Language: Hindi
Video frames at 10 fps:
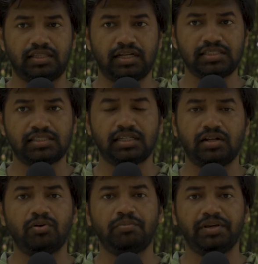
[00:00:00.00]
दस
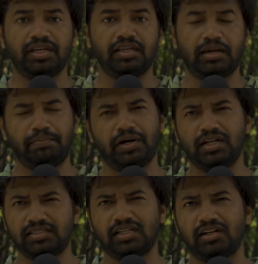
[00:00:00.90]
सालों में या
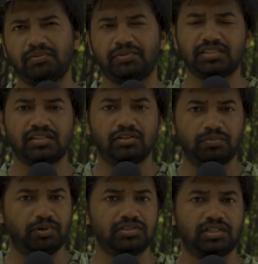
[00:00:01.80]
पाँच साल में दस साल
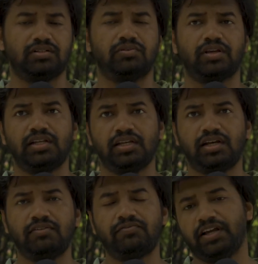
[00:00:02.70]
तो बहुत ज़्यादा हो गया
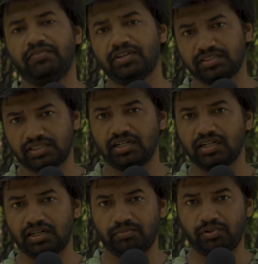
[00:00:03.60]
लेकिन हाँ फाइव ईयर्स का
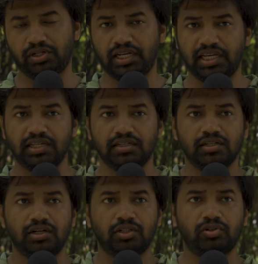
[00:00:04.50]
अगर हम लोग लें
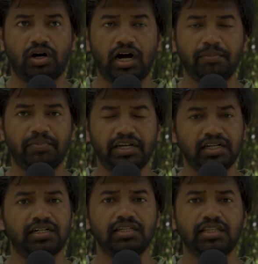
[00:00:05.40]
तो आप कहीं
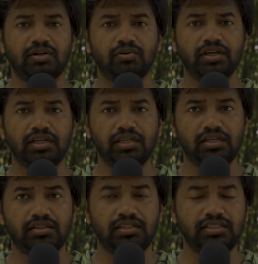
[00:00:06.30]
ना कहीं देखोगे कि
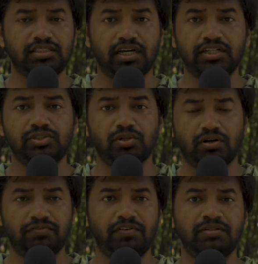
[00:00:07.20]
कितनी सारी
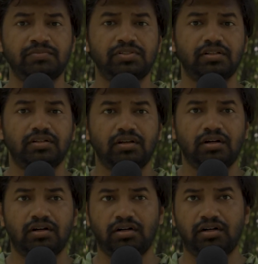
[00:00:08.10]
शॉर्ट
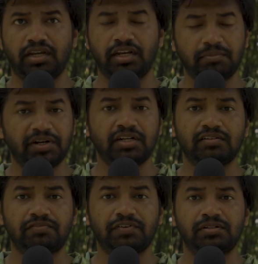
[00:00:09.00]
फिल्म
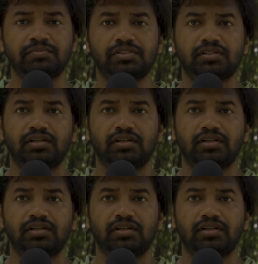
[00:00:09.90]
इंडिपेंडेंट फिल्म